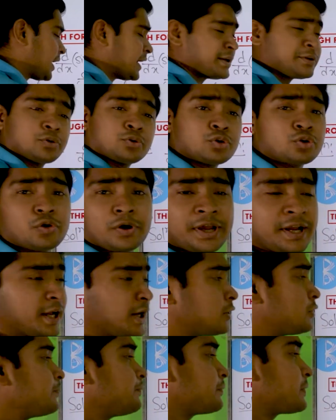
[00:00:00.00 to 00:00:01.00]
এইটুকু রয়ে
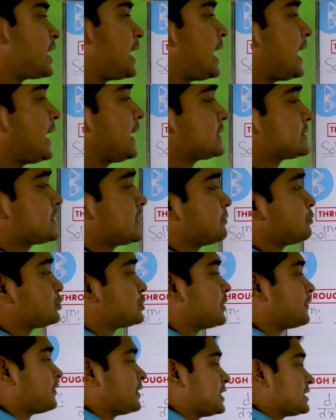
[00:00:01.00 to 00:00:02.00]
গেল আচ্ছা
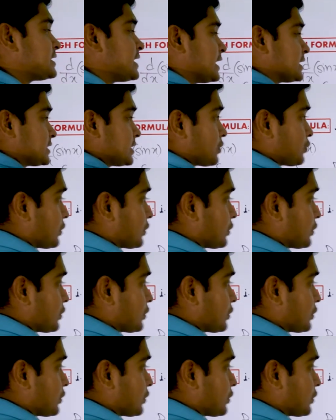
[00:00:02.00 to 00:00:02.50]
বুঝে ফেলেছি আশা